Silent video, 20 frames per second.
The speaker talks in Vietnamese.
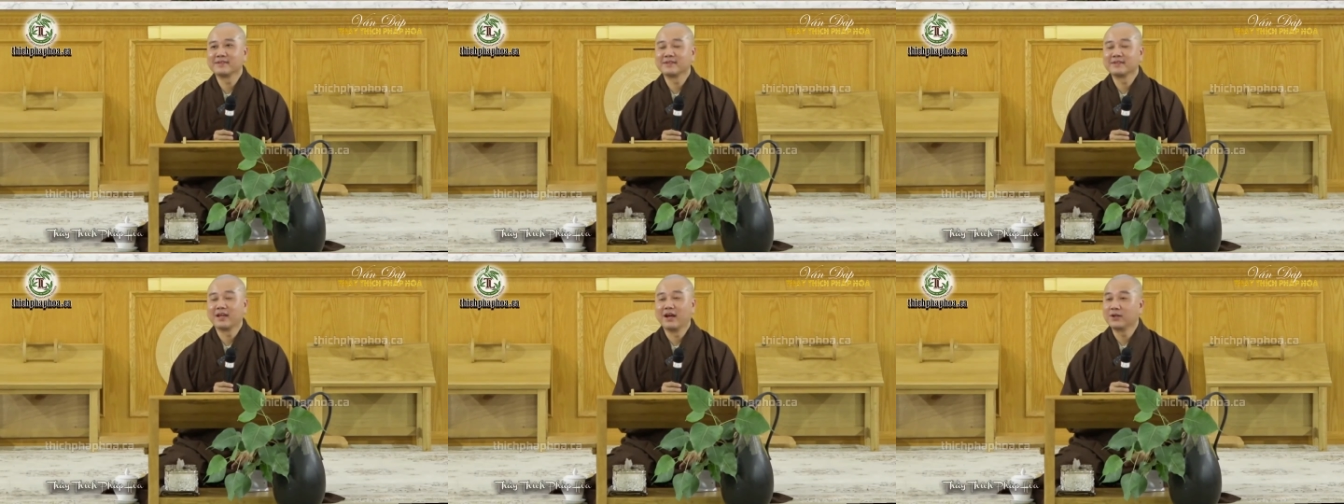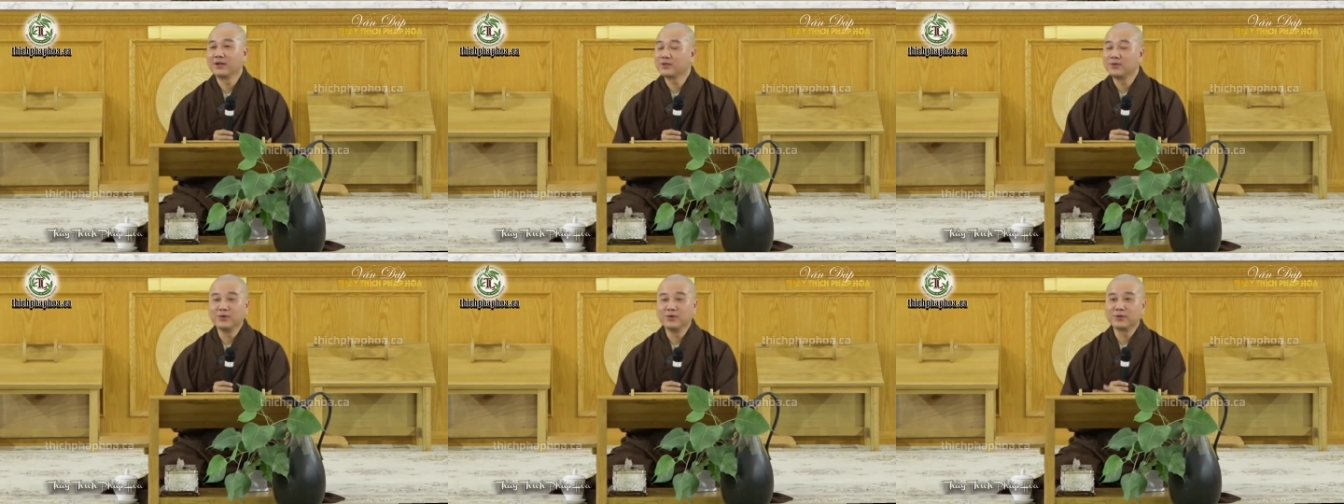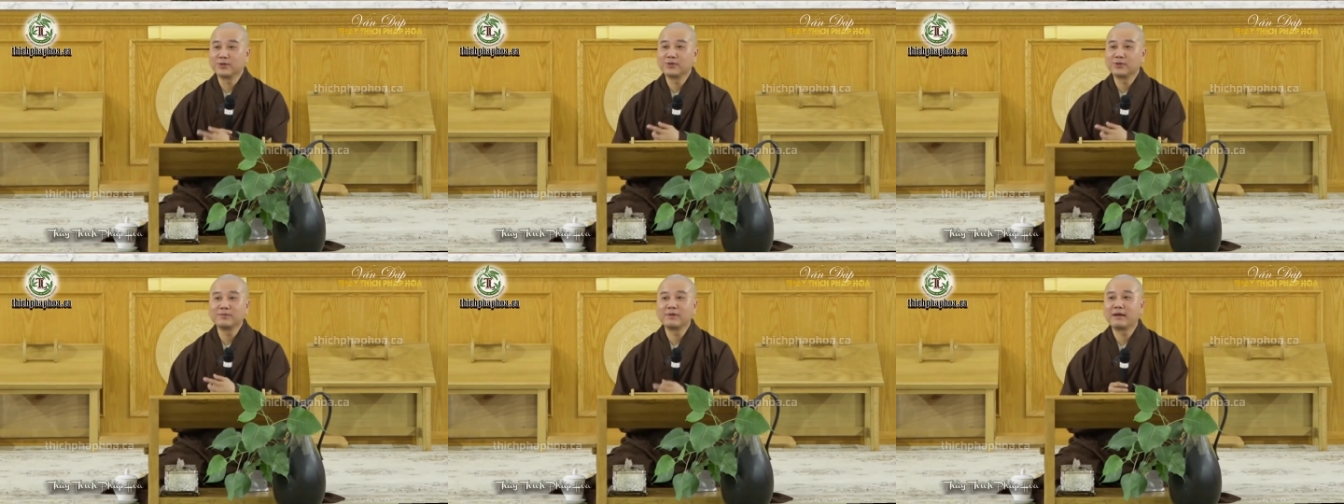Ở
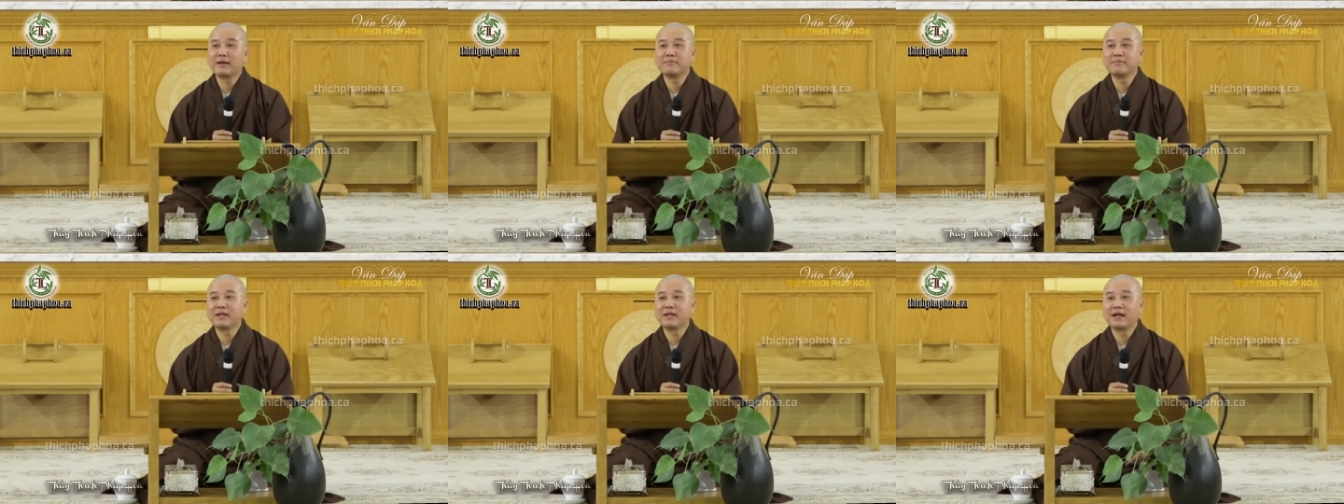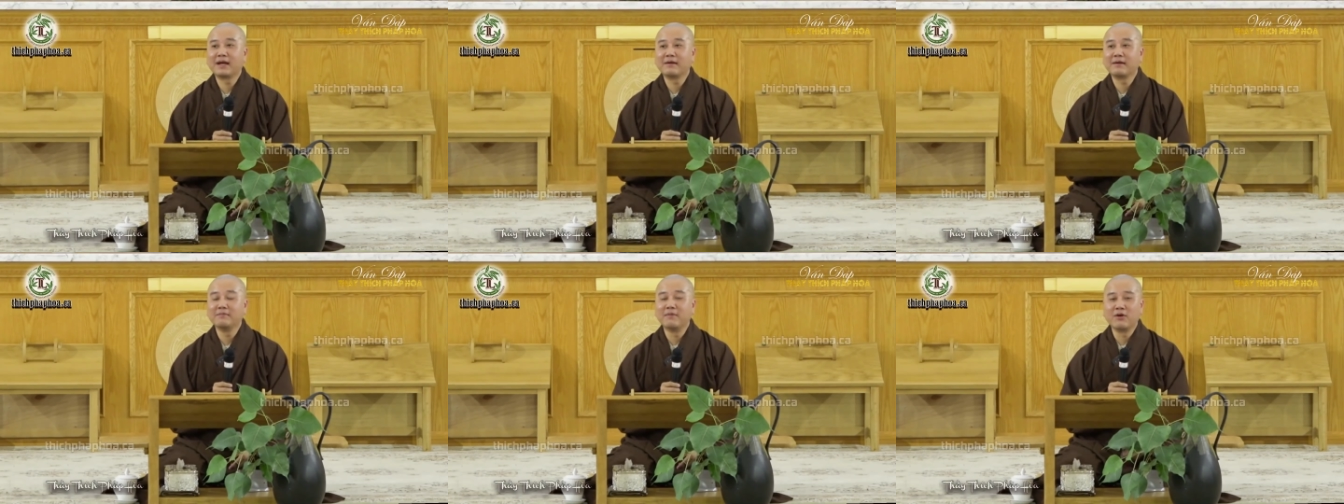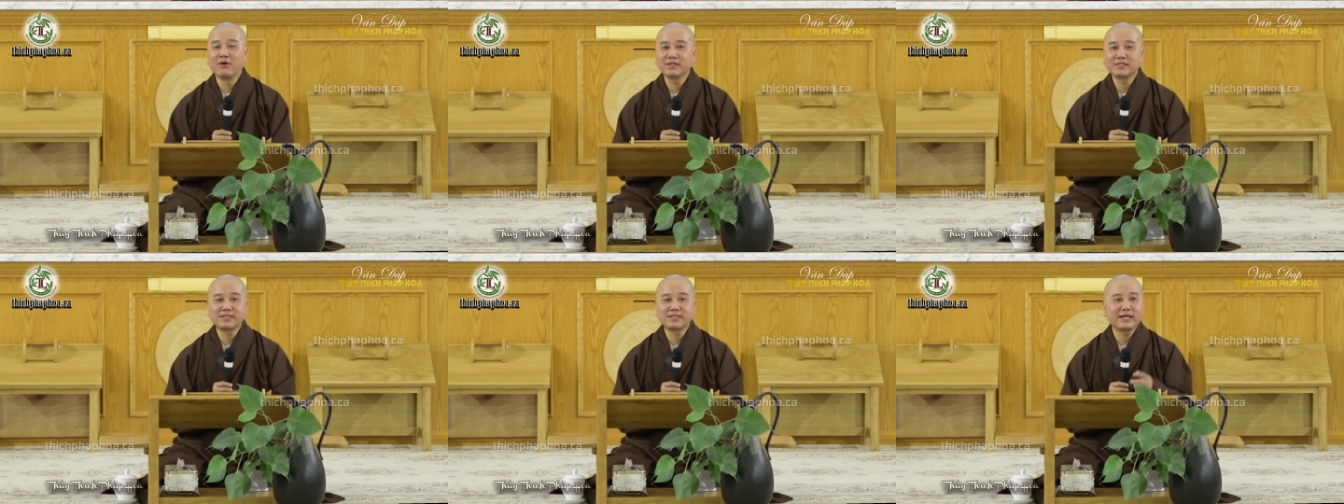chùa Trúc Lâm là
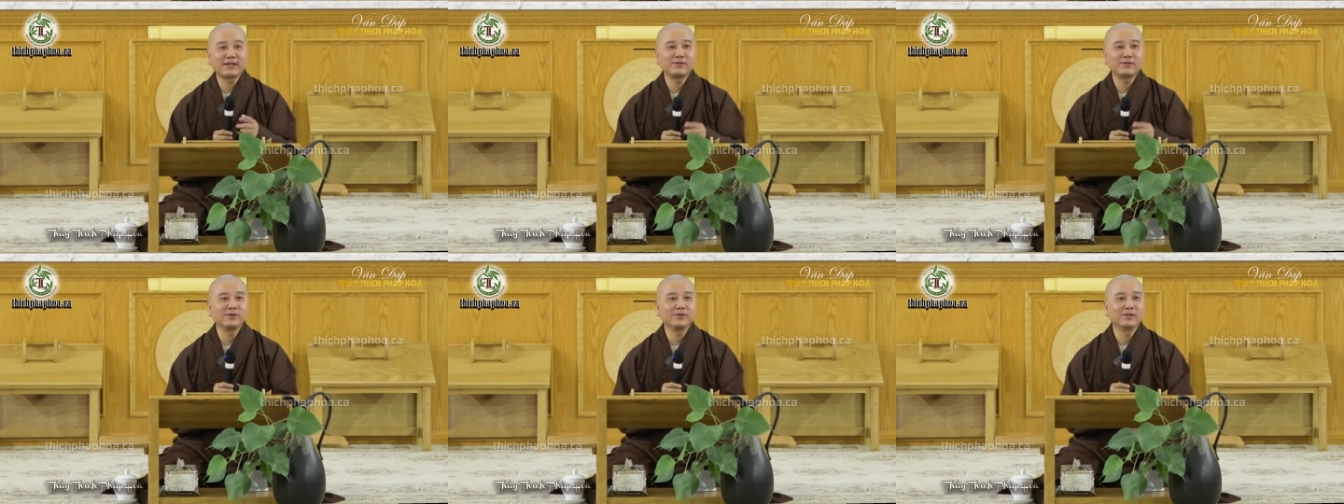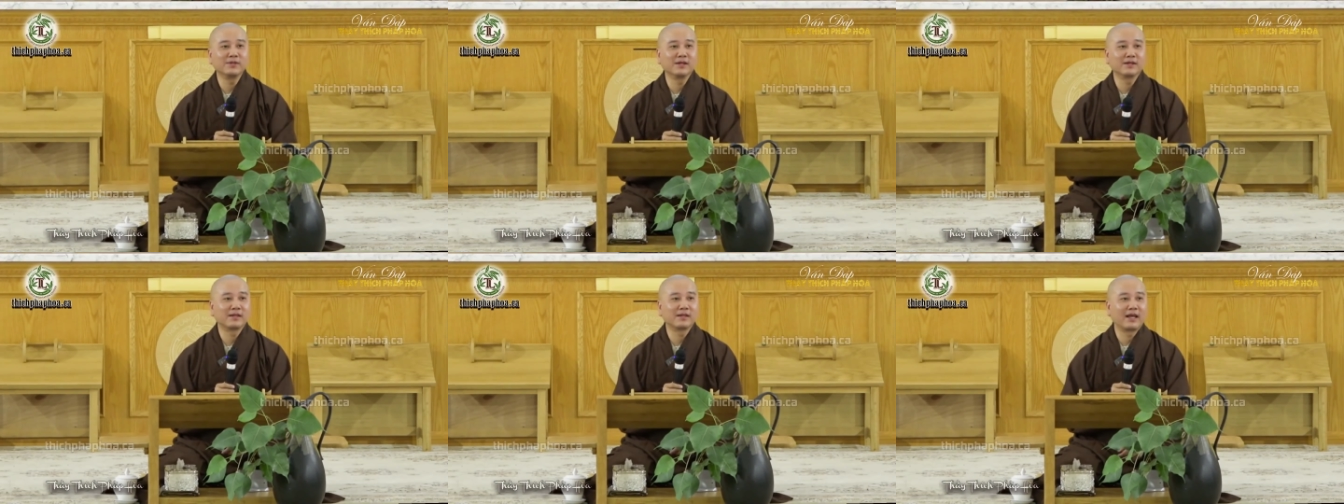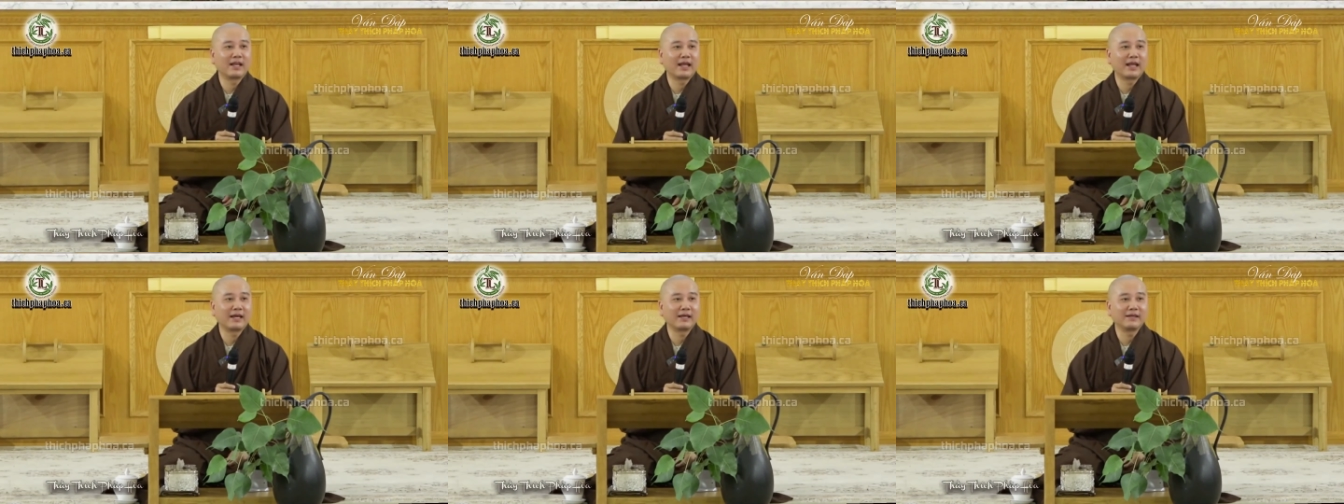mỗi sáng Chủ nhật
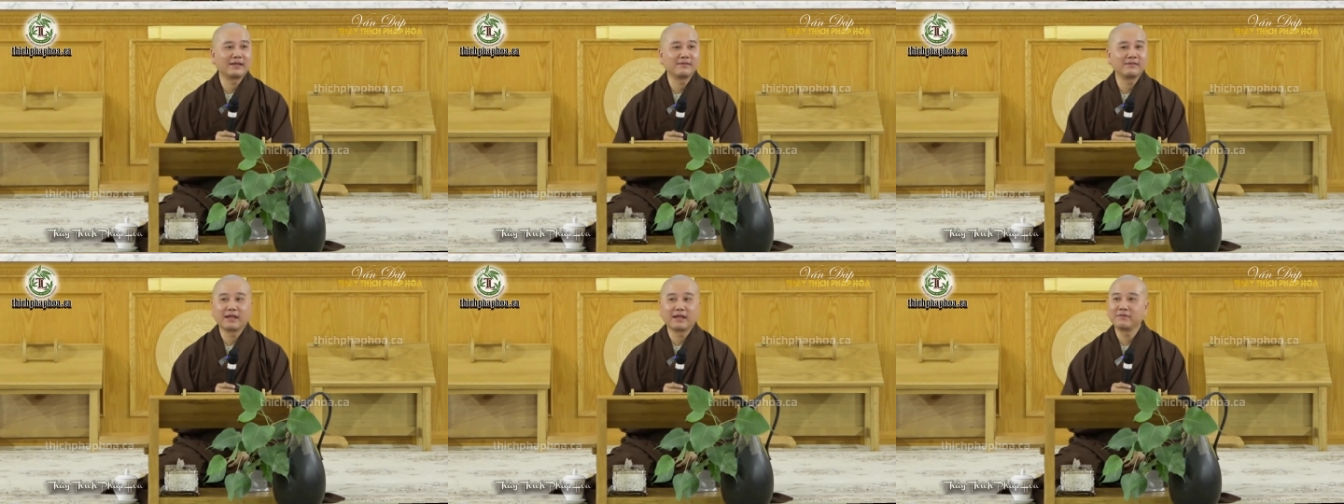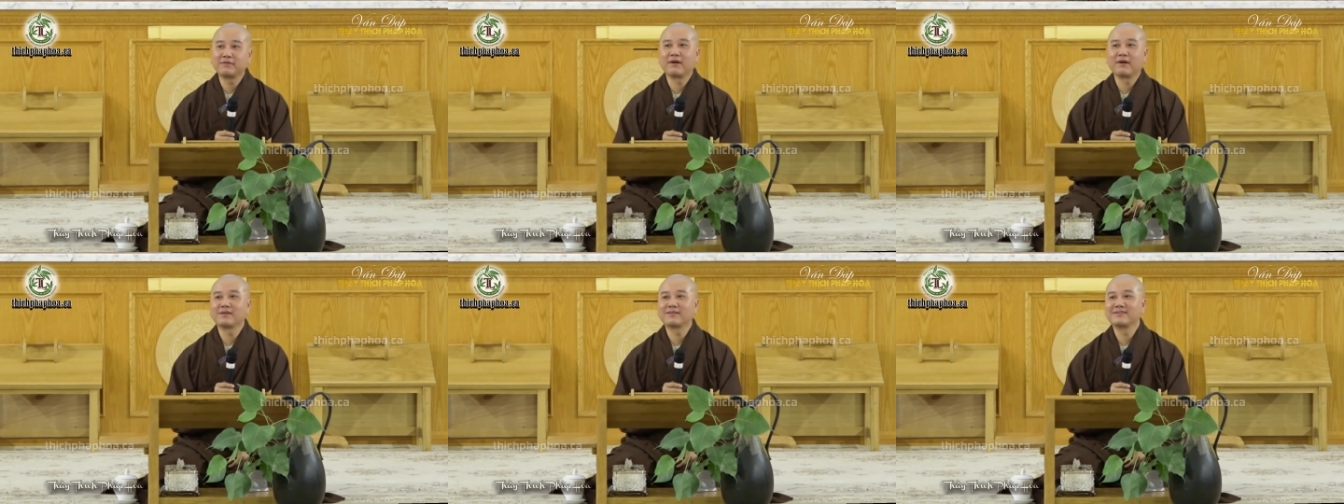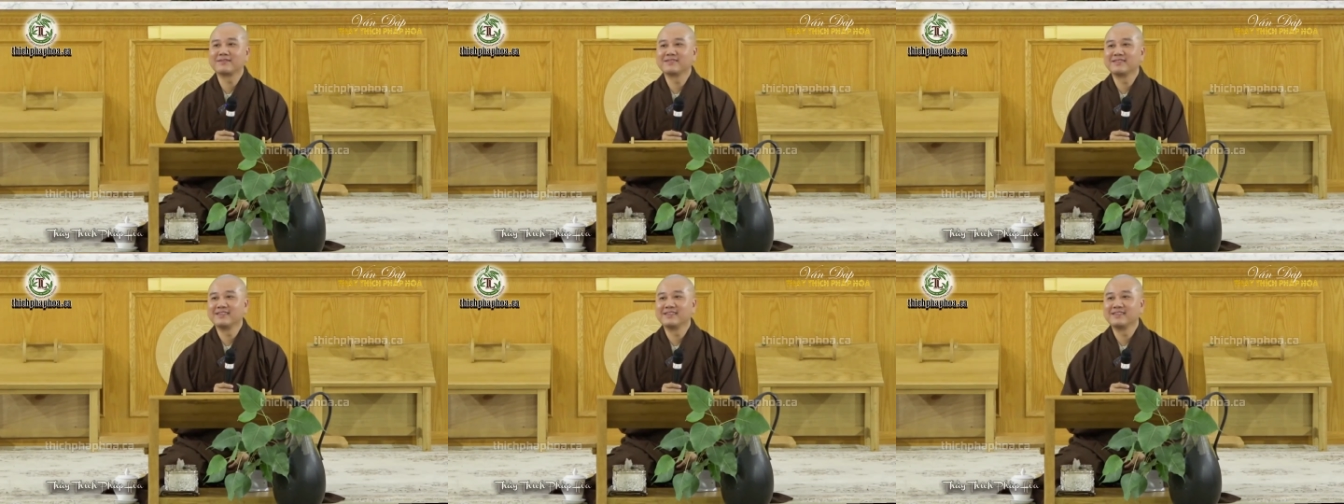là lại lại Phật.